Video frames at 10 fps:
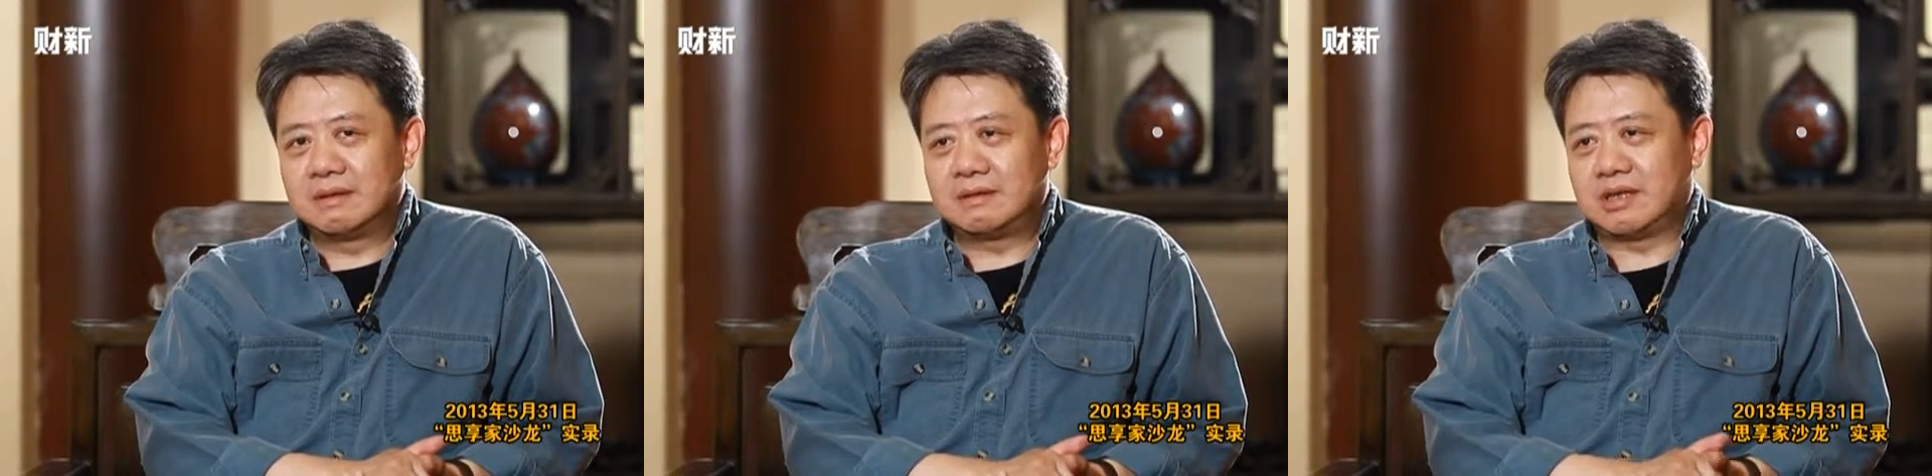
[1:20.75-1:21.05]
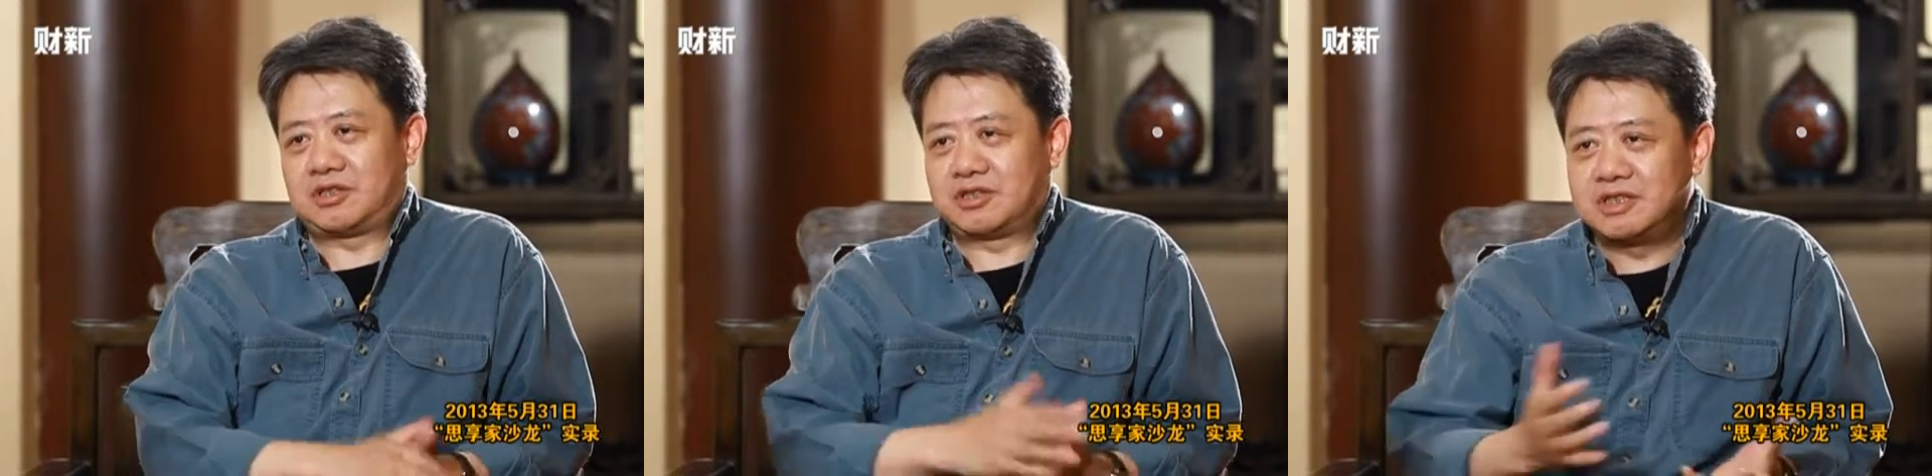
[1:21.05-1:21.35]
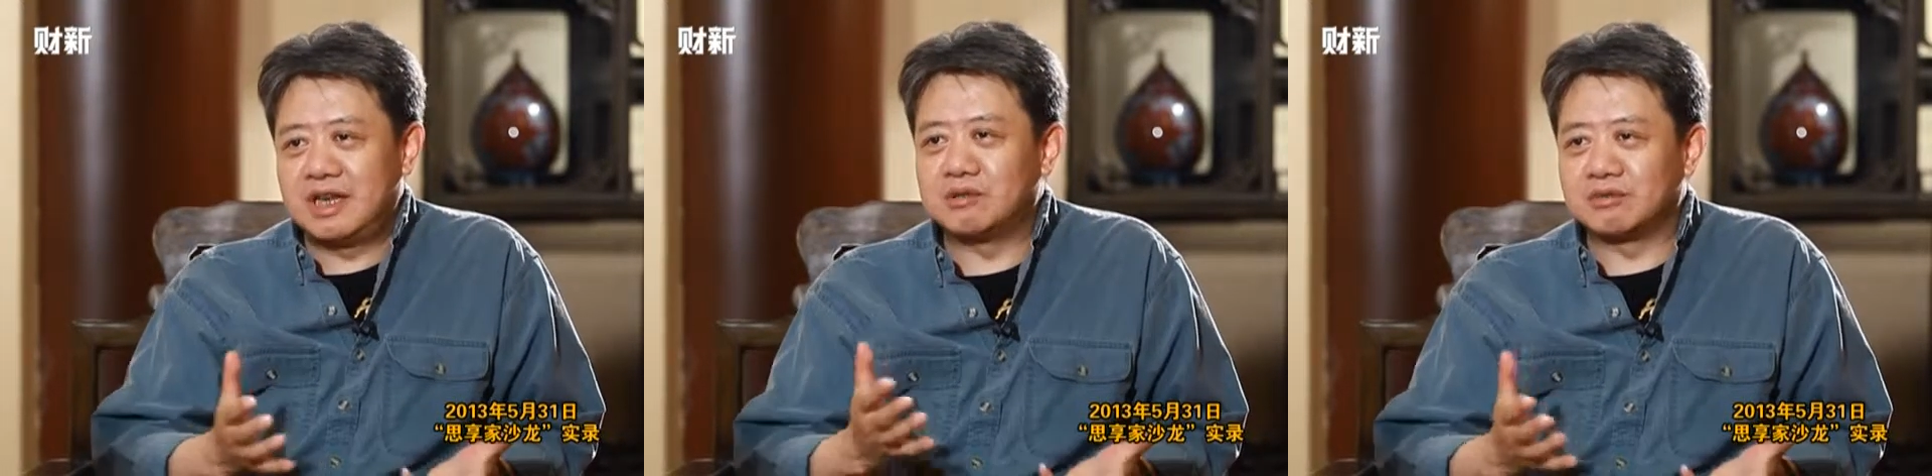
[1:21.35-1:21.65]
在实
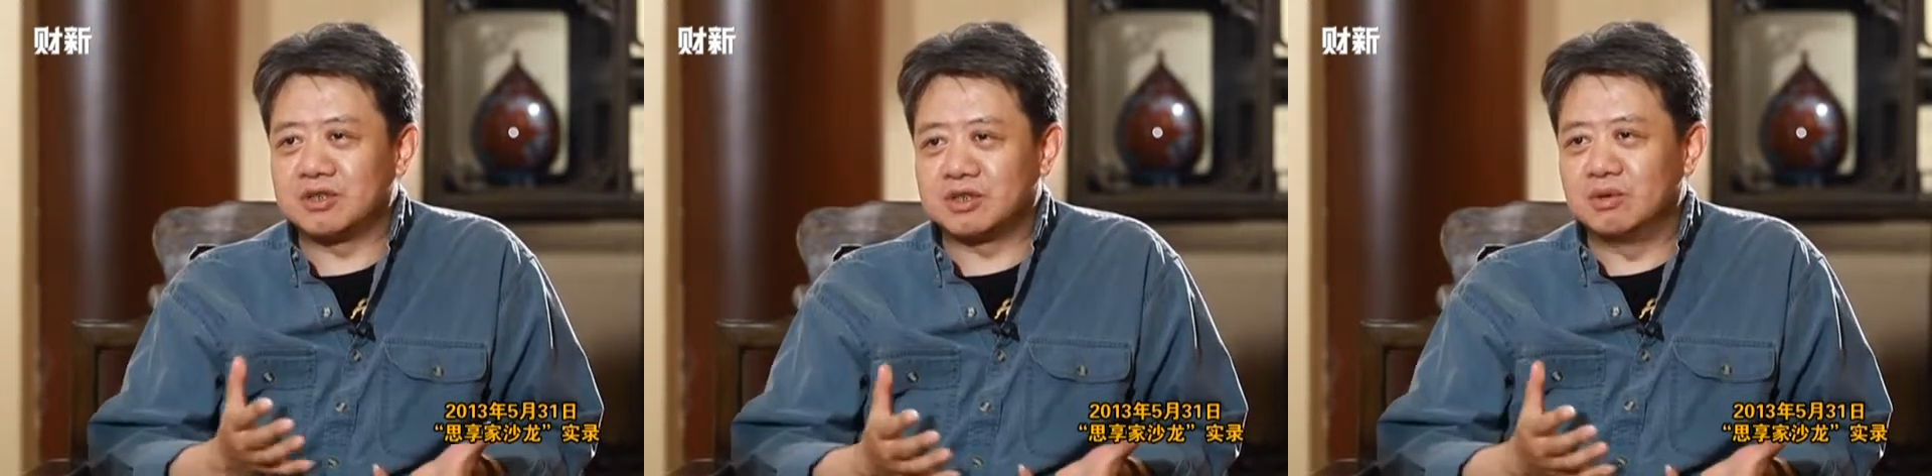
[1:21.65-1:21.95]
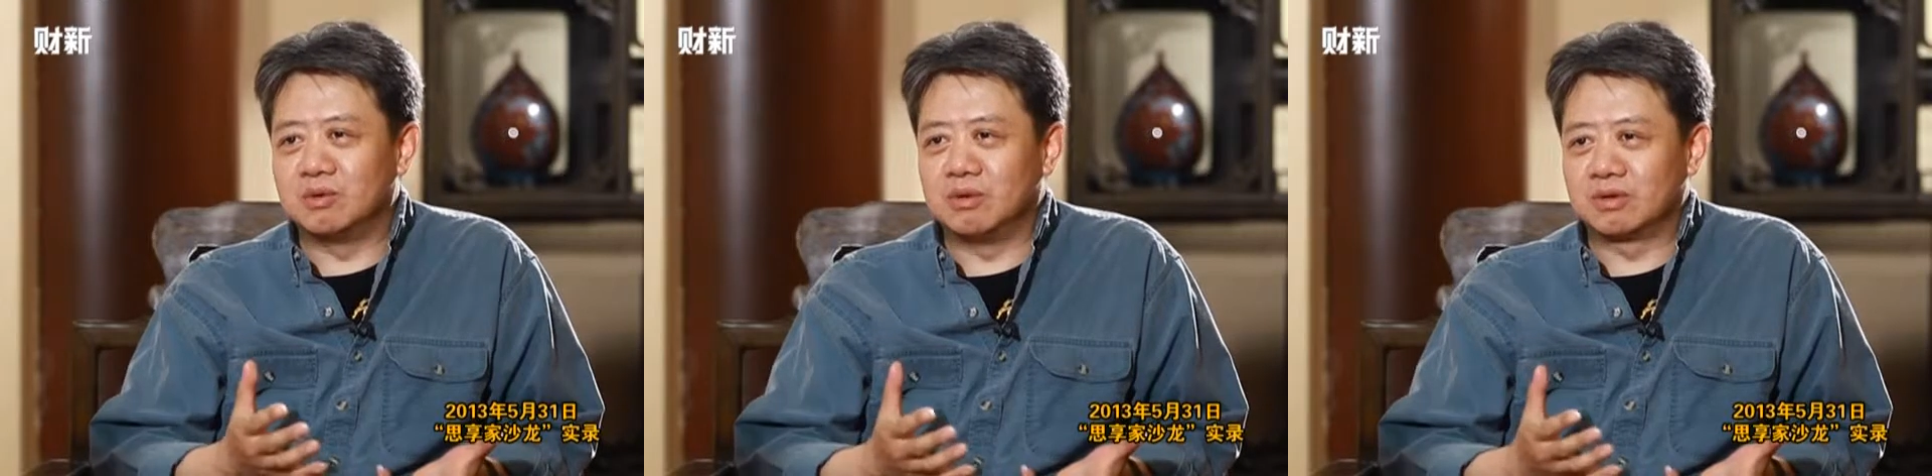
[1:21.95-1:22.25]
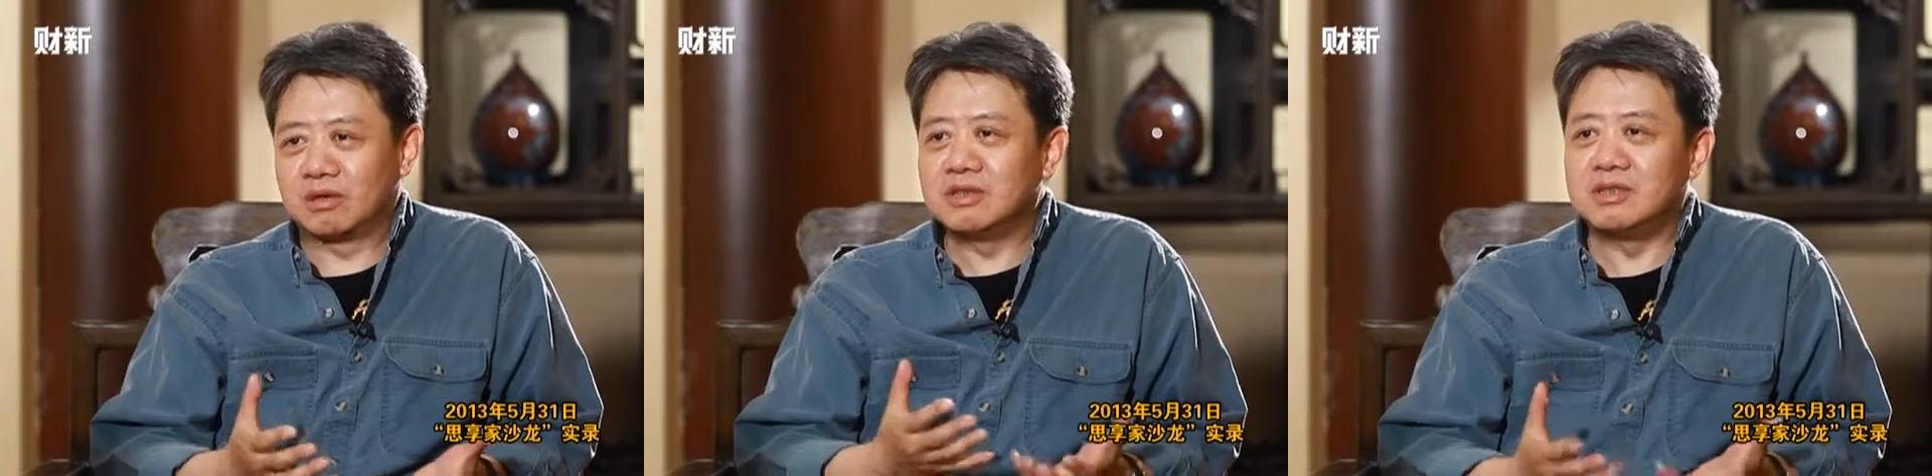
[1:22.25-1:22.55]
践中的生活
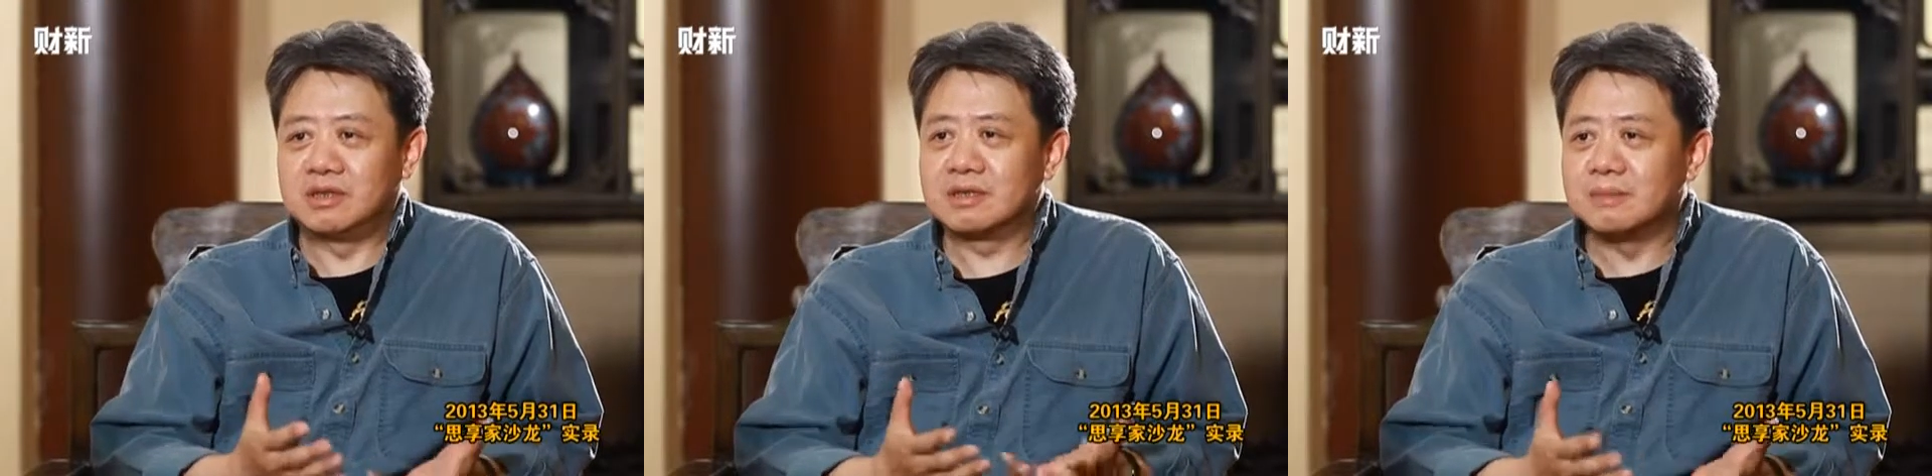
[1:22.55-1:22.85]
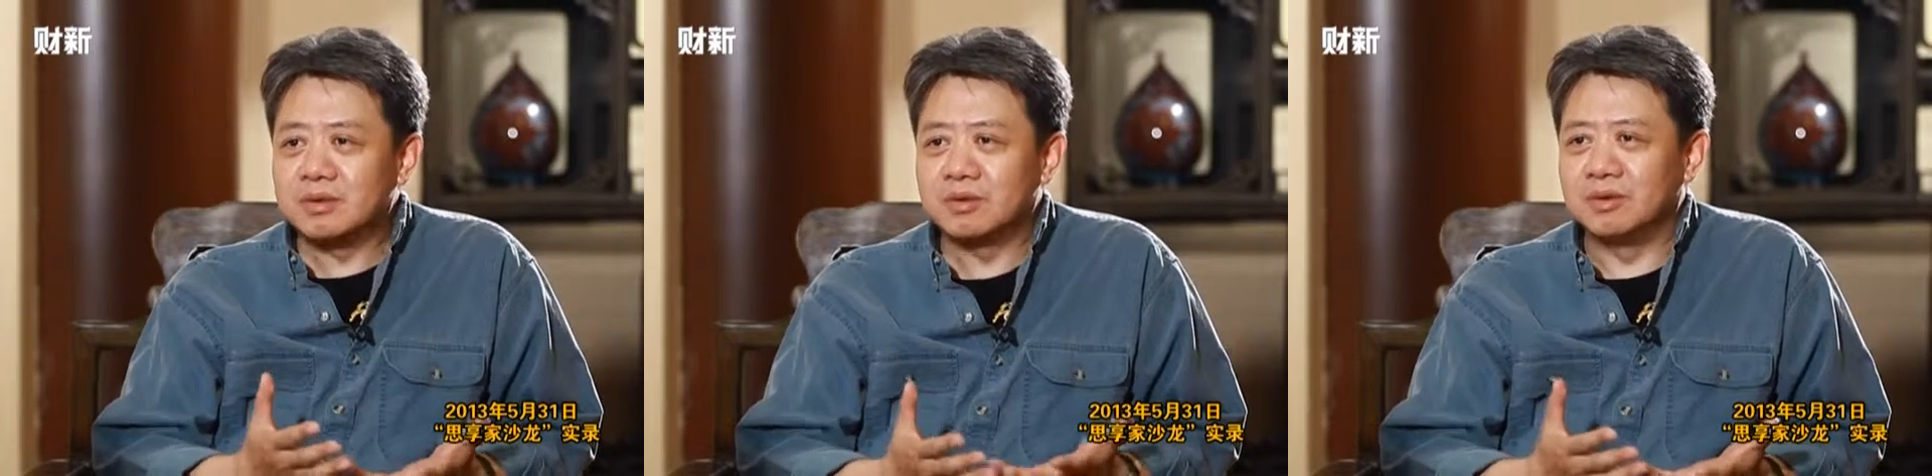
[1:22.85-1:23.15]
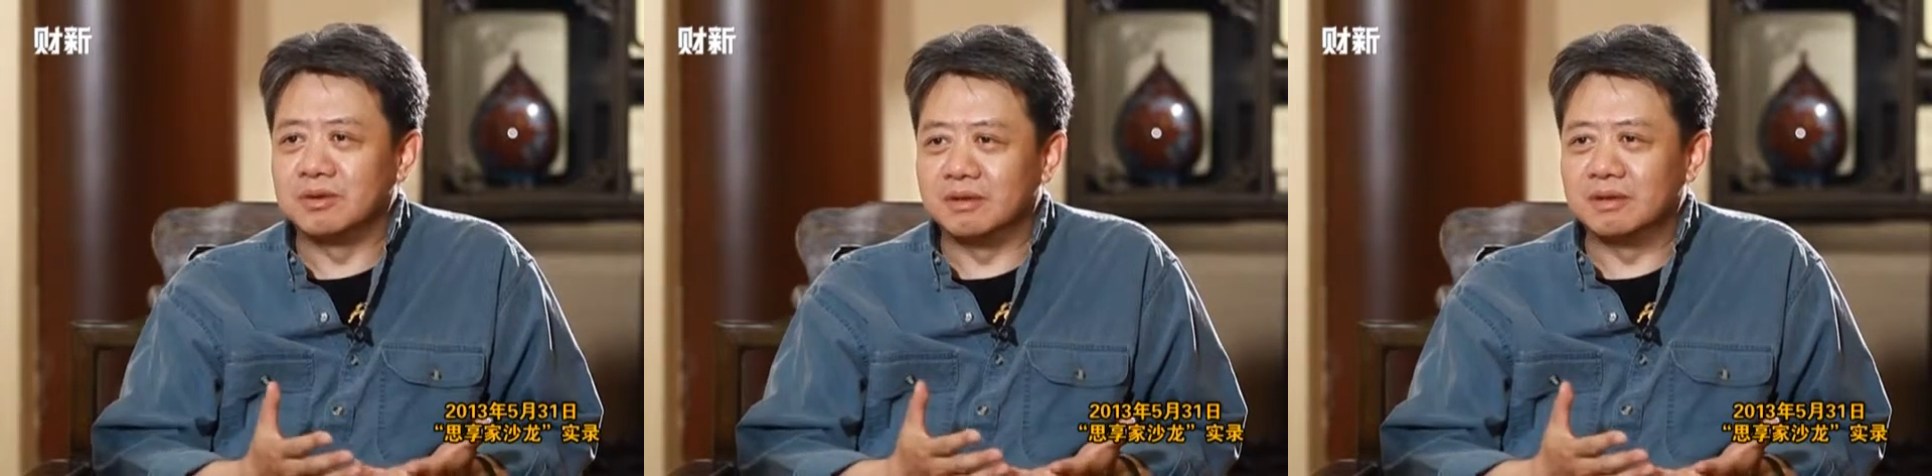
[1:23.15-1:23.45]
到底起了什么作用？